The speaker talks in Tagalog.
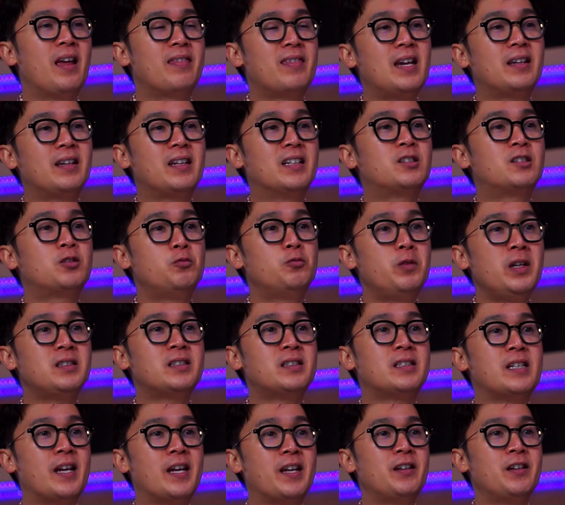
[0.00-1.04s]
that is
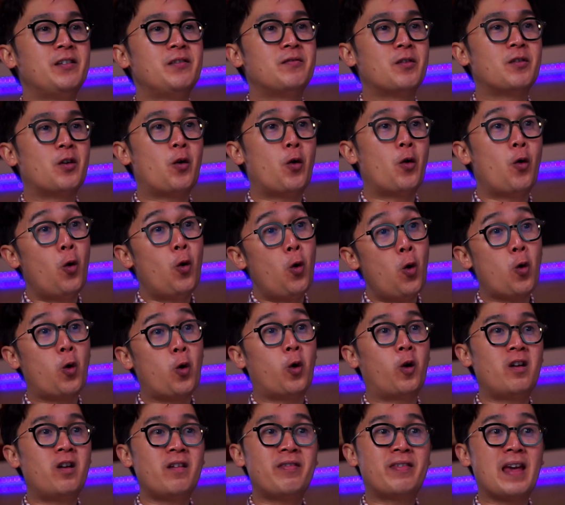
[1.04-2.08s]
written
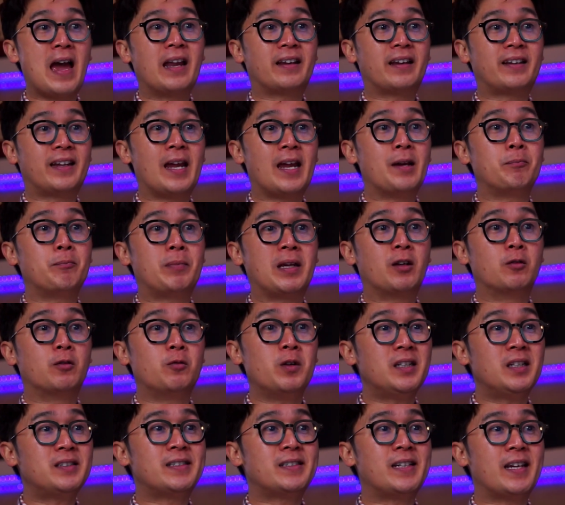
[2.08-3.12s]
or that can be
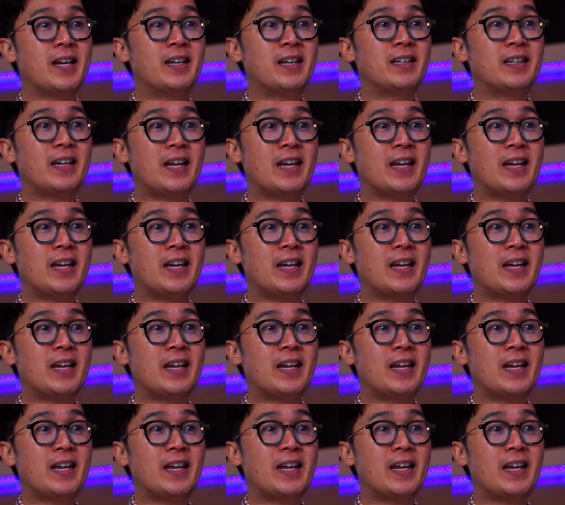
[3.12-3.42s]
written